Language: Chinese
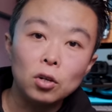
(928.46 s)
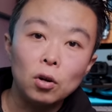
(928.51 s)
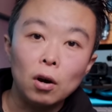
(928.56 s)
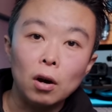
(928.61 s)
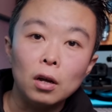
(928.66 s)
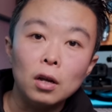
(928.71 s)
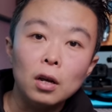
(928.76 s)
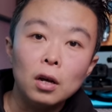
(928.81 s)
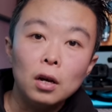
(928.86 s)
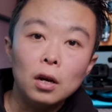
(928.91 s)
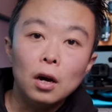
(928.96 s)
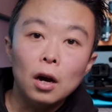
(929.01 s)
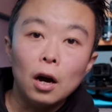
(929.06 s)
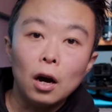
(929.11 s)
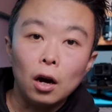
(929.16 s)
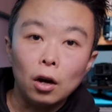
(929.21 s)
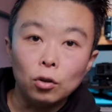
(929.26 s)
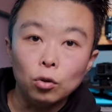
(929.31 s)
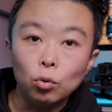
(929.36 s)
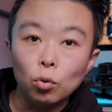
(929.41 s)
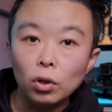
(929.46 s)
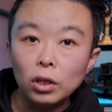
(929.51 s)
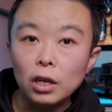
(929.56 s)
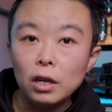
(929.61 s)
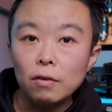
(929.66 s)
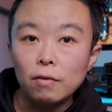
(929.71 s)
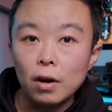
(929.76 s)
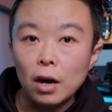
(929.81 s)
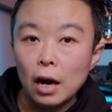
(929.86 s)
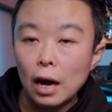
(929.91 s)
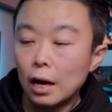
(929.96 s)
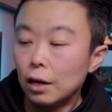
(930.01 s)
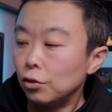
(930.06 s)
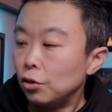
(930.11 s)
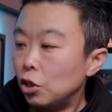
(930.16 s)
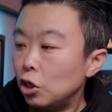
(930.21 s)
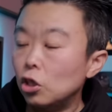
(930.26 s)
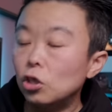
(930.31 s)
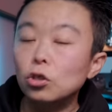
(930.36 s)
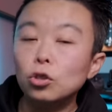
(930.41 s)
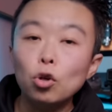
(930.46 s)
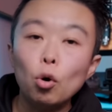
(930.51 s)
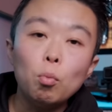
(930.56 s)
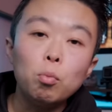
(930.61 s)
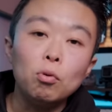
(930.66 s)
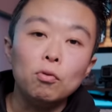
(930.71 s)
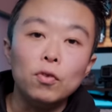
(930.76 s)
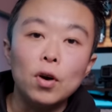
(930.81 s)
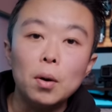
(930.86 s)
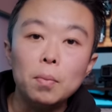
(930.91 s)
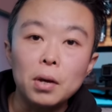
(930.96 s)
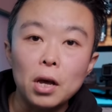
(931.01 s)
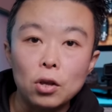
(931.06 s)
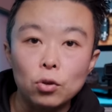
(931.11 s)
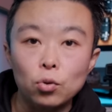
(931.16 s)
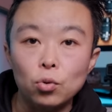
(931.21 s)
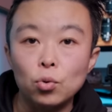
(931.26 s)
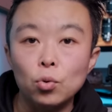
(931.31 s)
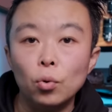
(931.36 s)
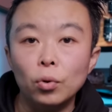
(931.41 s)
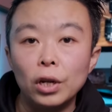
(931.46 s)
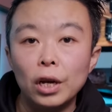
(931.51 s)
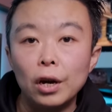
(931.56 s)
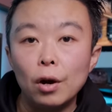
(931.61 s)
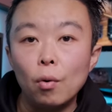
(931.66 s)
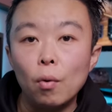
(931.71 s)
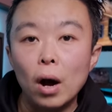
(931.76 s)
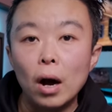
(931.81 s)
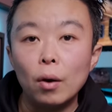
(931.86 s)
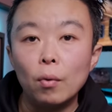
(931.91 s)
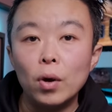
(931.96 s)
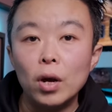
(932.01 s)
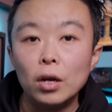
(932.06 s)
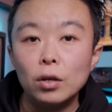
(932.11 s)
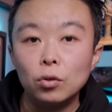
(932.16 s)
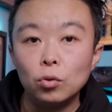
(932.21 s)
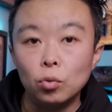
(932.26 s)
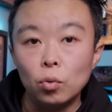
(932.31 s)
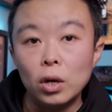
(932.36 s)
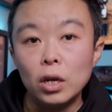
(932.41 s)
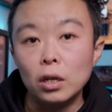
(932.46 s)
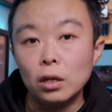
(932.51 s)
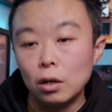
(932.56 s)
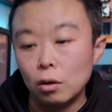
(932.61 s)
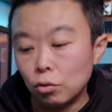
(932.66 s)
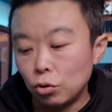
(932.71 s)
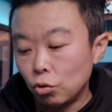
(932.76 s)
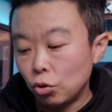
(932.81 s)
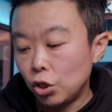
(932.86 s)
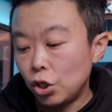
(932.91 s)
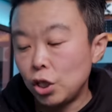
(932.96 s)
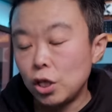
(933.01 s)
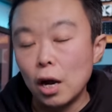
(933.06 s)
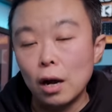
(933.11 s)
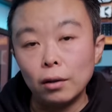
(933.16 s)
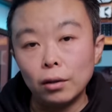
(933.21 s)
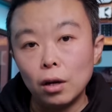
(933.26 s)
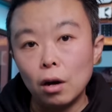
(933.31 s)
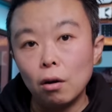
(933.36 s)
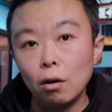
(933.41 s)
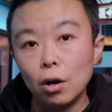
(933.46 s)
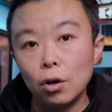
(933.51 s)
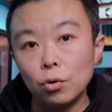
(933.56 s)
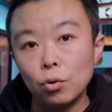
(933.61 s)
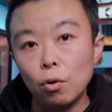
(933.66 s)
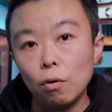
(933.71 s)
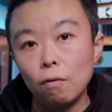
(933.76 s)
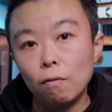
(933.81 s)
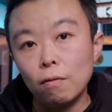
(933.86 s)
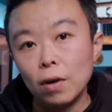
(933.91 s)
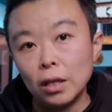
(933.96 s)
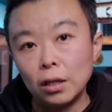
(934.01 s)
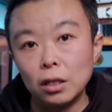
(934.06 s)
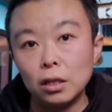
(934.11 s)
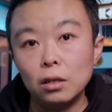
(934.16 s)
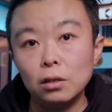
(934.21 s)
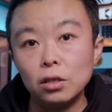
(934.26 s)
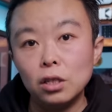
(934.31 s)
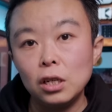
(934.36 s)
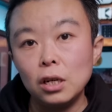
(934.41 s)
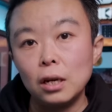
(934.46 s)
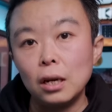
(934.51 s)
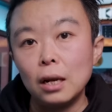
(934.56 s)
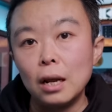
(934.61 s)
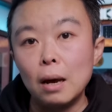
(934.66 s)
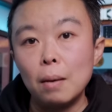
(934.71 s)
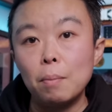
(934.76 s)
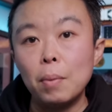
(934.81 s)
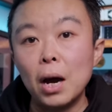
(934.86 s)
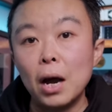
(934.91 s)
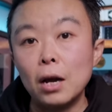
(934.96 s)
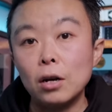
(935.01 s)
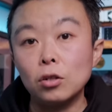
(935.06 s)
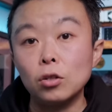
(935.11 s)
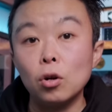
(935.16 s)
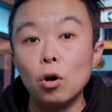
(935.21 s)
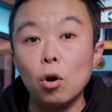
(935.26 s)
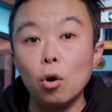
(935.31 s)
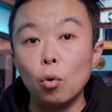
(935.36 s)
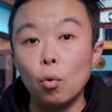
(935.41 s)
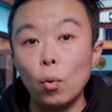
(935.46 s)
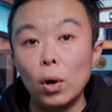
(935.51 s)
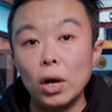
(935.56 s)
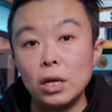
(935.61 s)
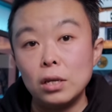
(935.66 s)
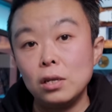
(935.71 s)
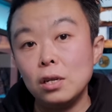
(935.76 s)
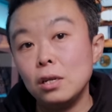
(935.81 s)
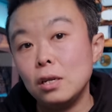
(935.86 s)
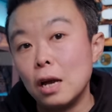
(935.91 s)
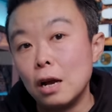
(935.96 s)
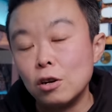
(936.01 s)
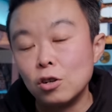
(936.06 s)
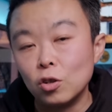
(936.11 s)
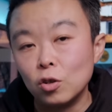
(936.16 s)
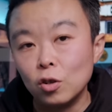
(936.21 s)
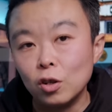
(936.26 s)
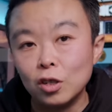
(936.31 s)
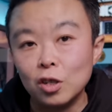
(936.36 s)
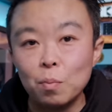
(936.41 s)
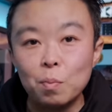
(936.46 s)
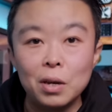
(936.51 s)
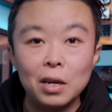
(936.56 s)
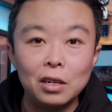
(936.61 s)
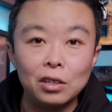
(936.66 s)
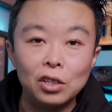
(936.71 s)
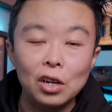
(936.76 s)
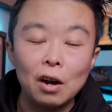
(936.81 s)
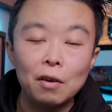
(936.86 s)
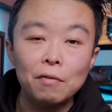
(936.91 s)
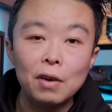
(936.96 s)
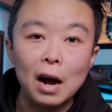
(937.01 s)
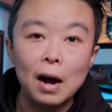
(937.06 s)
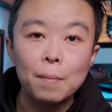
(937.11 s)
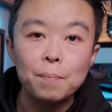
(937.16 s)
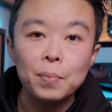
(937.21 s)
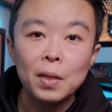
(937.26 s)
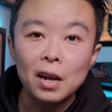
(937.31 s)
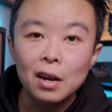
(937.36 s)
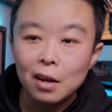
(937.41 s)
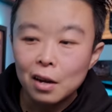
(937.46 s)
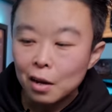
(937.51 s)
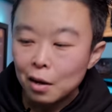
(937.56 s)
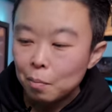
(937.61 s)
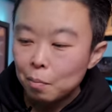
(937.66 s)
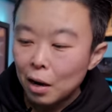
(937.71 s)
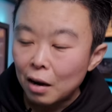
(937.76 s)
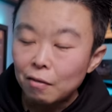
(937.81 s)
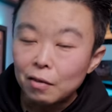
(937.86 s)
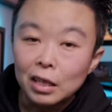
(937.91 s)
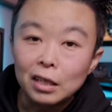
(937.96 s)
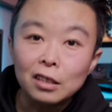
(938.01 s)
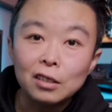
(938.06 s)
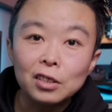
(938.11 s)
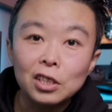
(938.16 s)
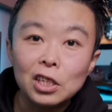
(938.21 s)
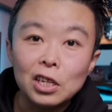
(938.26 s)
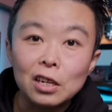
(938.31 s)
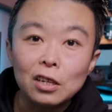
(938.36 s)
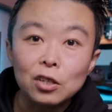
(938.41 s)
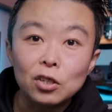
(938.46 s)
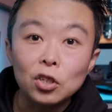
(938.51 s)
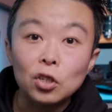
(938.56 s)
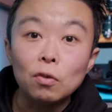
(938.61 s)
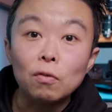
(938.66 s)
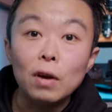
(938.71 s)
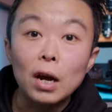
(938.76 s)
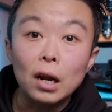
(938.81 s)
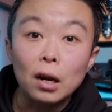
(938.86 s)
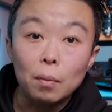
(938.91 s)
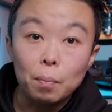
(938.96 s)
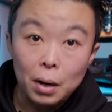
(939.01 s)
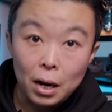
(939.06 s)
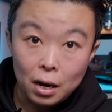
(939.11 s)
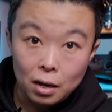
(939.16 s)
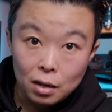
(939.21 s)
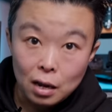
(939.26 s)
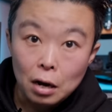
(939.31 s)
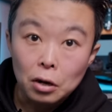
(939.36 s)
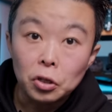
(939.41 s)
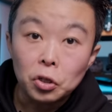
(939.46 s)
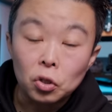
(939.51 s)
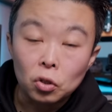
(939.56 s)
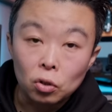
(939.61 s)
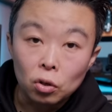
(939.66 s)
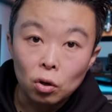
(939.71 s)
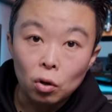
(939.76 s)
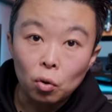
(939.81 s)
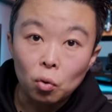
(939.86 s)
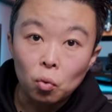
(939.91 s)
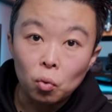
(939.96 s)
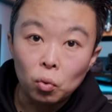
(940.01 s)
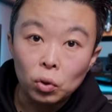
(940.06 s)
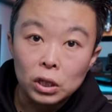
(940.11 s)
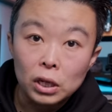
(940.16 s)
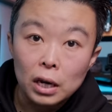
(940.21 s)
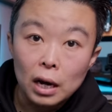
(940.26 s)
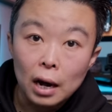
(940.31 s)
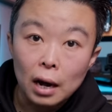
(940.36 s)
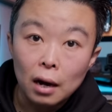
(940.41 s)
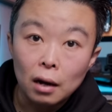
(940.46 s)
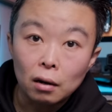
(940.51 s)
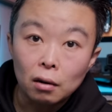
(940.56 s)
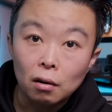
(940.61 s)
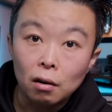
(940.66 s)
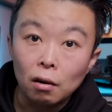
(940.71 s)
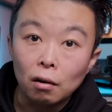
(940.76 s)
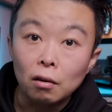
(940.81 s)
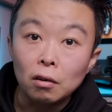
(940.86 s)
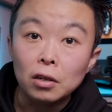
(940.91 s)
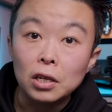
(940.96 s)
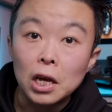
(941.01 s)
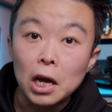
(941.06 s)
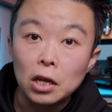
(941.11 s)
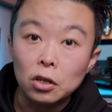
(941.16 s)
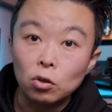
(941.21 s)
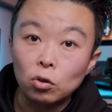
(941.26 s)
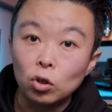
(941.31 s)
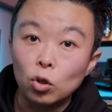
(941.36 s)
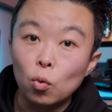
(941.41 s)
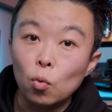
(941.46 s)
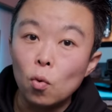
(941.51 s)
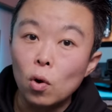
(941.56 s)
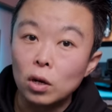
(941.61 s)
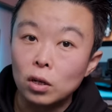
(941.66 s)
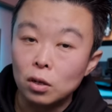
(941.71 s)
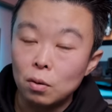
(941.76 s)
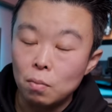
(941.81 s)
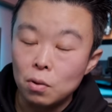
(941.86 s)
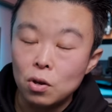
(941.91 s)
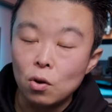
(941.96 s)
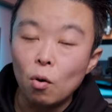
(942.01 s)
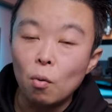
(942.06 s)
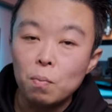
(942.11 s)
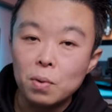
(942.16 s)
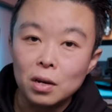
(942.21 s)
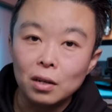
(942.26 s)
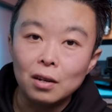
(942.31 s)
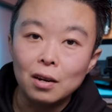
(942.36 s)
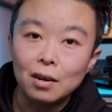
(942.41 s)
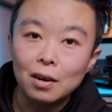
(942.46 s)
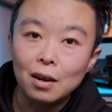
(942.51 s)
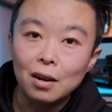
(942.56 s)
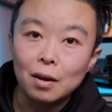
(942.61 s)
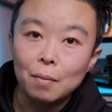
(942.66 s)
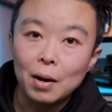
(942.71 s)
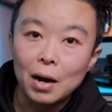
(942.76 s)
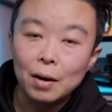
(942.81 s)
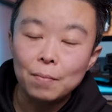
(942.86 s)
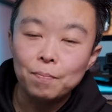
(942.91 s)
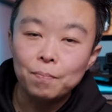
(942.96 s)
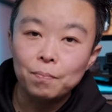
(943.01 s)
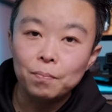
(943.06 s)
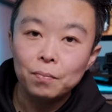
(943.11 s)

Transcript: 摄很多地方啊其实都不方便去用那个滑轨，所以呢我就想到了用稳定器来拍摄轨迹延时的这么一个想法。买稳定器是为了拍延时，估计啊可能也就是我这么有病的人了吧。